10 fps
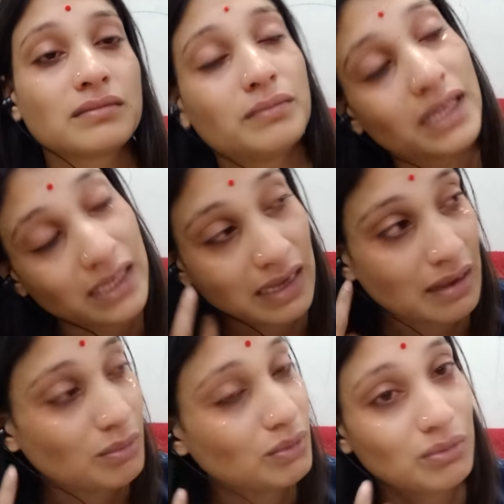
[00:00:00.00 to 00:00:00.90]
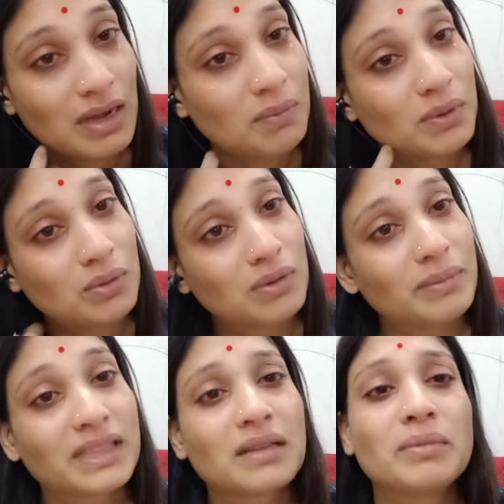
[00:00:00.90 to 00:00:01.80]
मैं क्या बोलूँ आप लोगों को
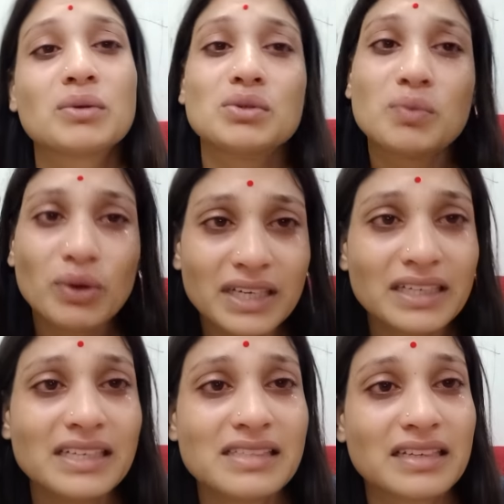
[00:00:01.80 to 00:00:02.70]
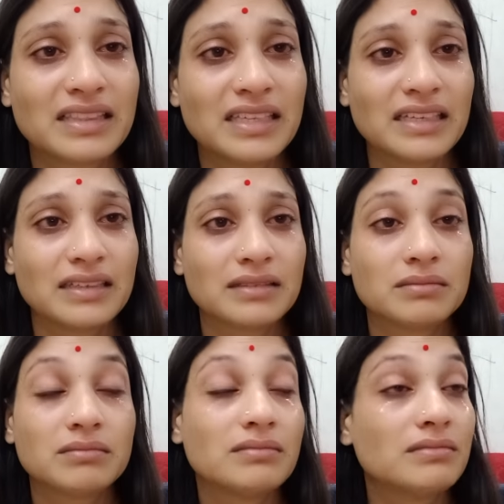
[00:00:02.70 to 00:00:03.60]
मतलब मैं कुछ बोल ही नहीं सकती
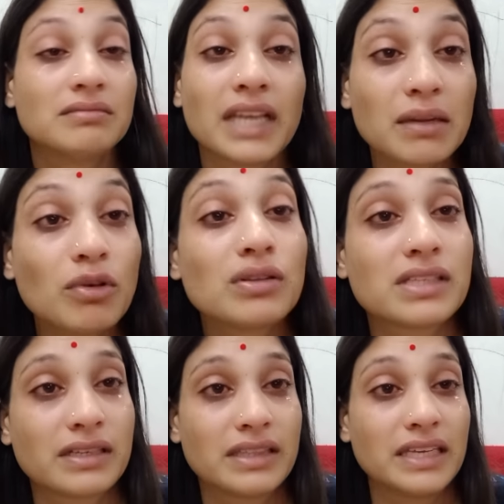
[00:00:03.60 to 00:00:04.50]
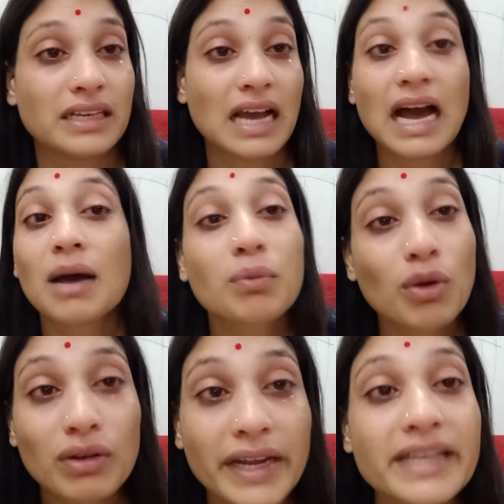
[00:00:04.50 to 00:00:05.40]
नहीं बोल सकती आप
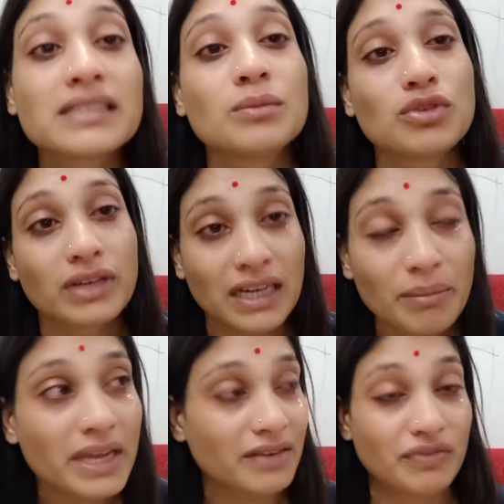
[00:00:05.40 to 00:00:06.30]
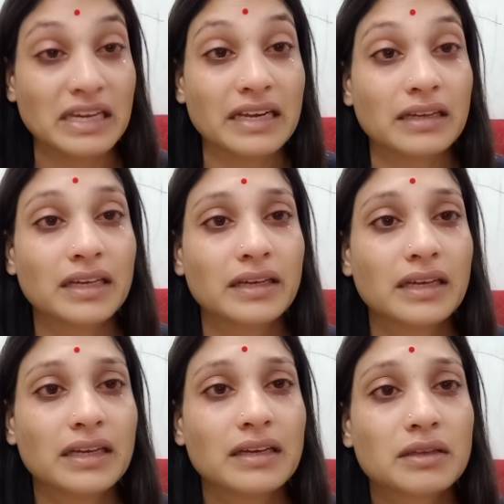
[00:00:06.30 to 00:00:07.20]
लोग नहीं समझोगे ना मेरी फीलिंग
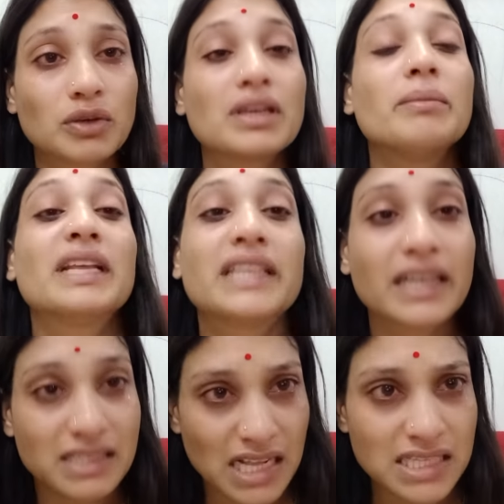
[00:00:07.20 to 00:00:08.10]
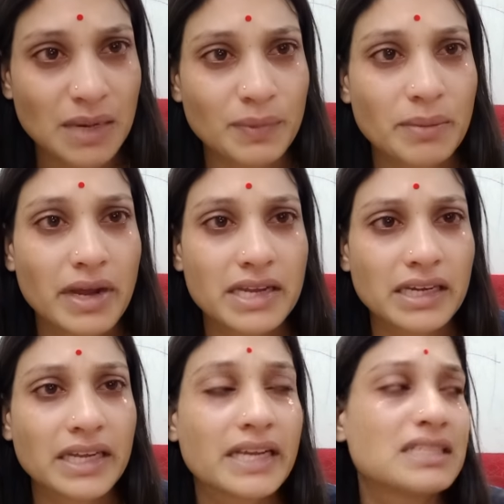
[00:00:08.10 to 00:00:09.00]
क्योंकि मैं तेरह साल से अपने
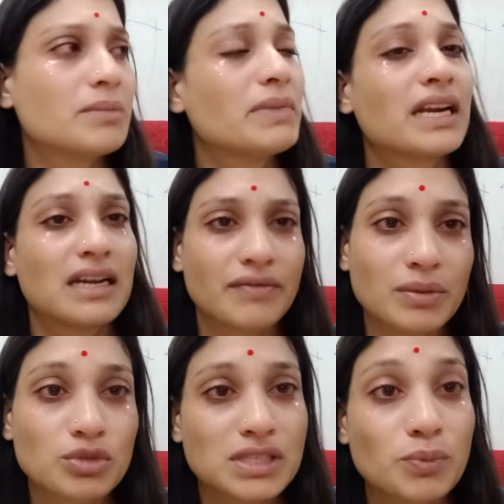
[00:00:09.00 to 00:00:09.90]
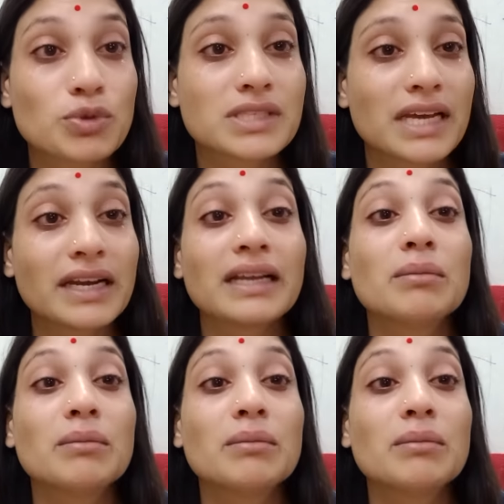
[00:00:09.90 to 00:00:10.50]
मायके नहीं गई जब मेरा लवी मुझसे पूछता है ना कि